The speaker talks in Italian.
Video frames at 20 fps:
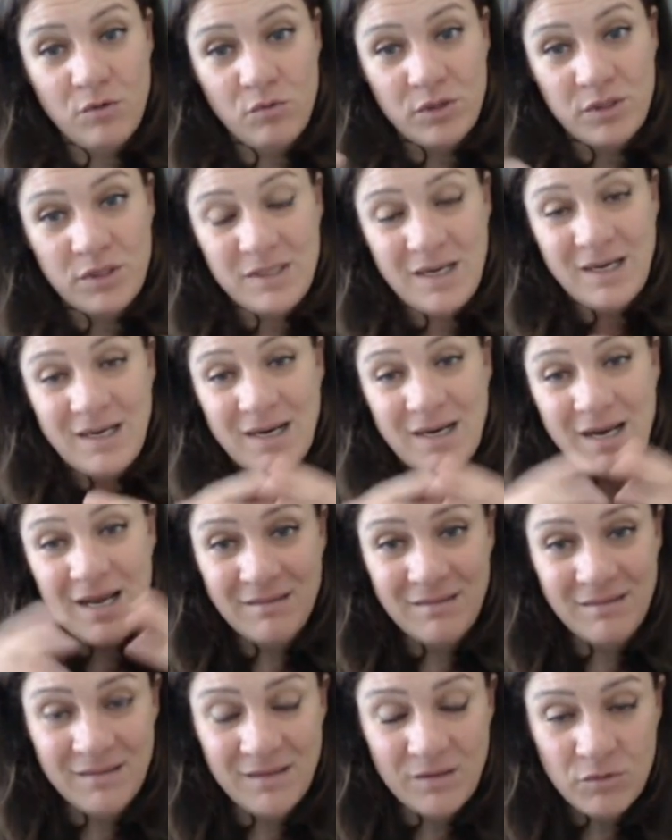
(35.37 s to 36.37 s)
con questo
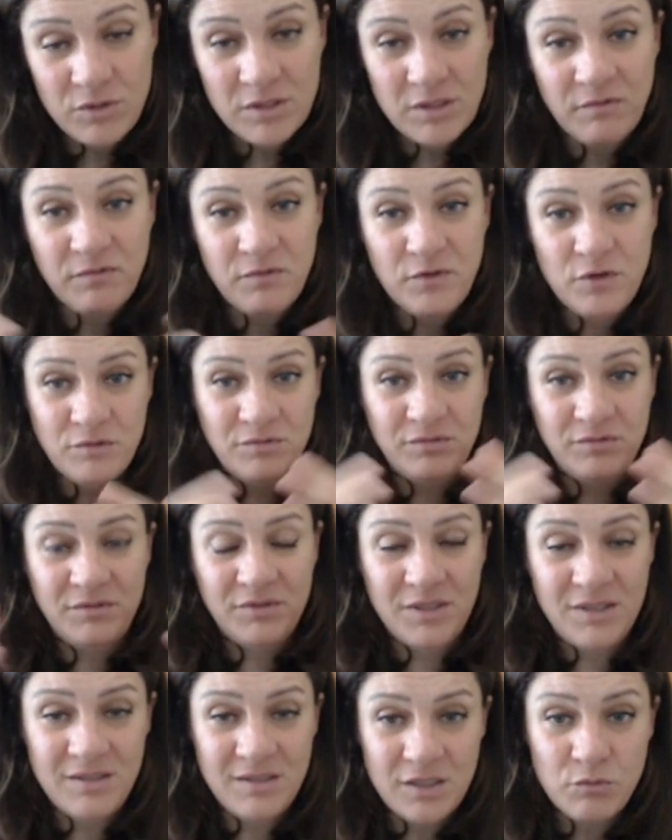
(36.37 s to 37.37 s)
grande, questo
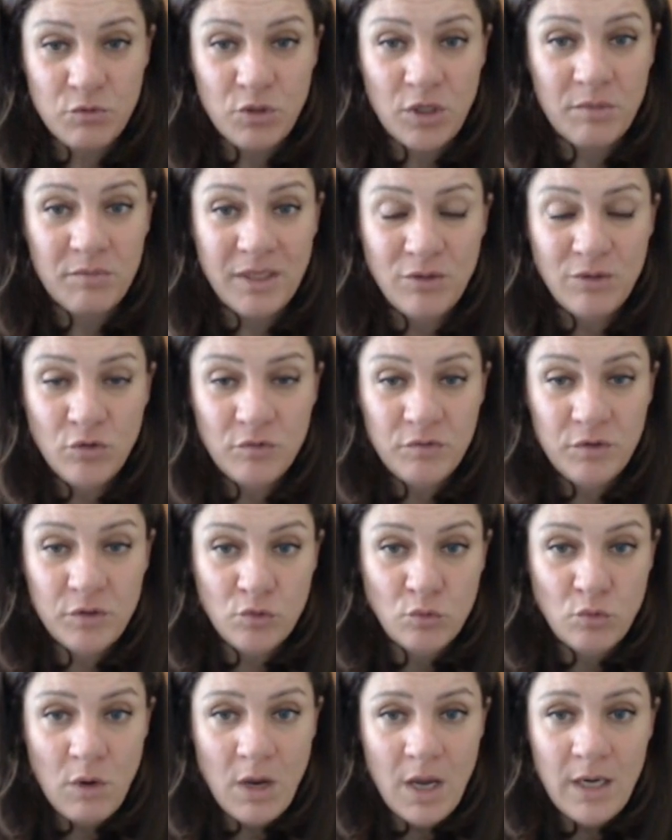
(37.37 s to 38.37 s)
fortissimo elemento
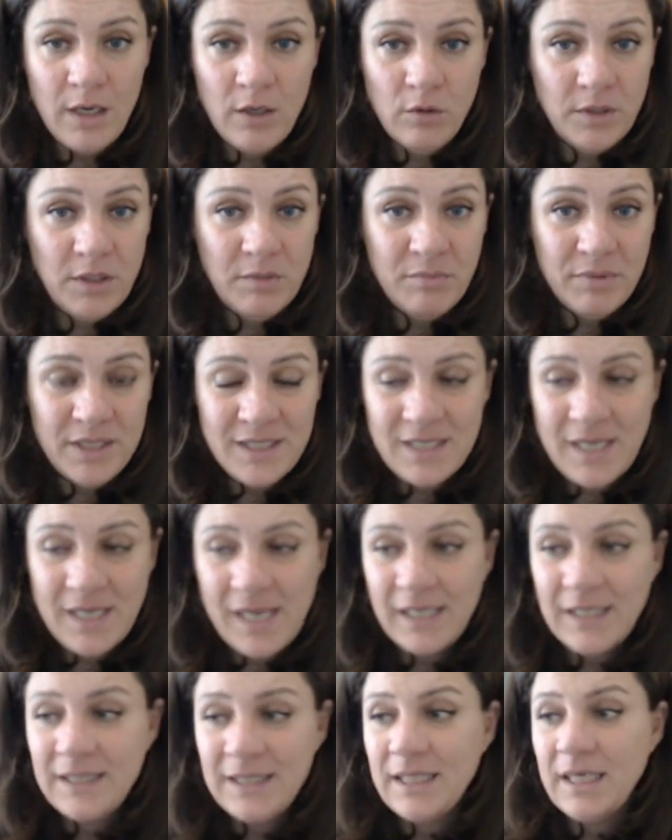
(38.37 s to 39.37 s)
virtuale
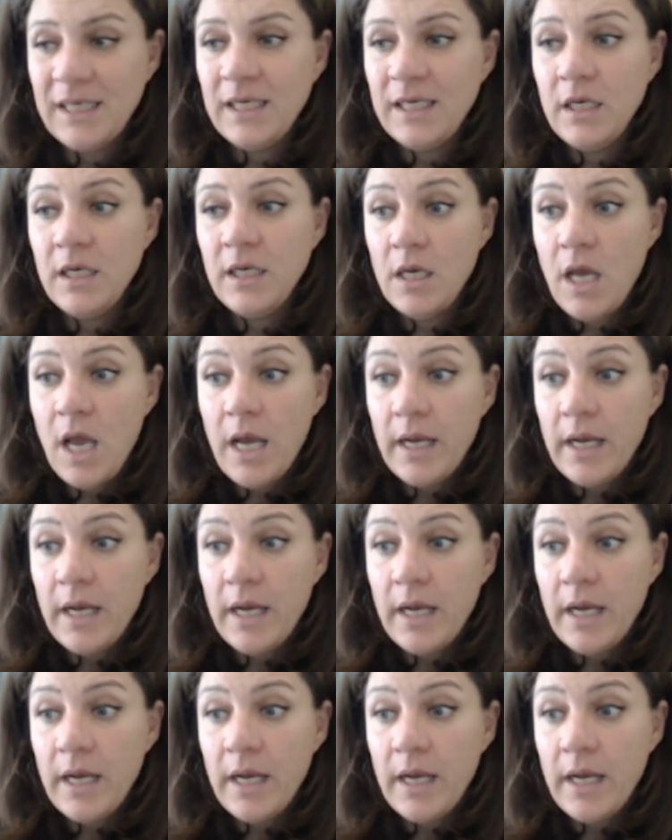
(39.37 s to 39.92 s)
onnipresente,